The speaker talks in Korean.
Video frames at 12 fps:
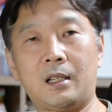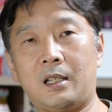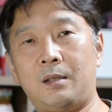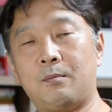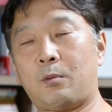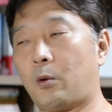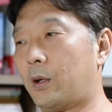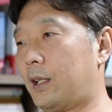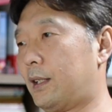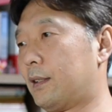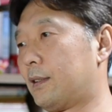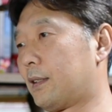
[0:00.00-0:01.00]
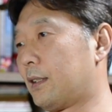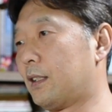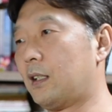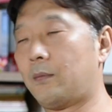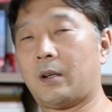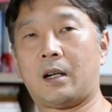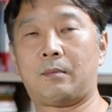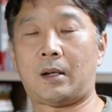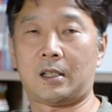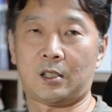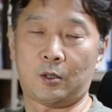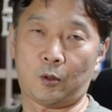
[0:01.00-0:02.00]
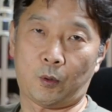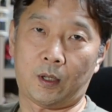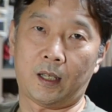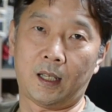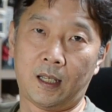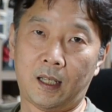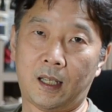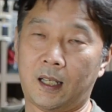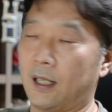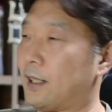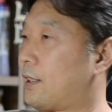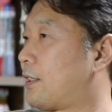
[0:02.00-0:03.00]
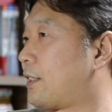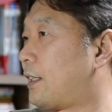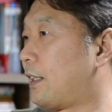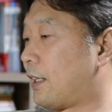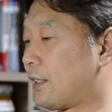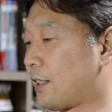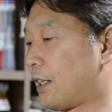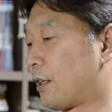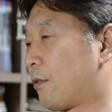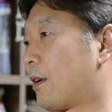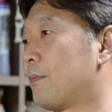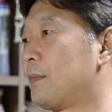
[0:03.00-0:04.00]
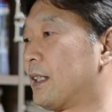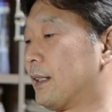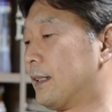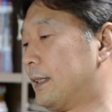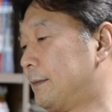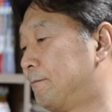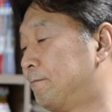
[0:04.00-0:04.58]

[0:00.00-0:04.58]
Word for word: 김포에 있는 그 열병합 발전소에 예, 설치될 예정이라고 합니다.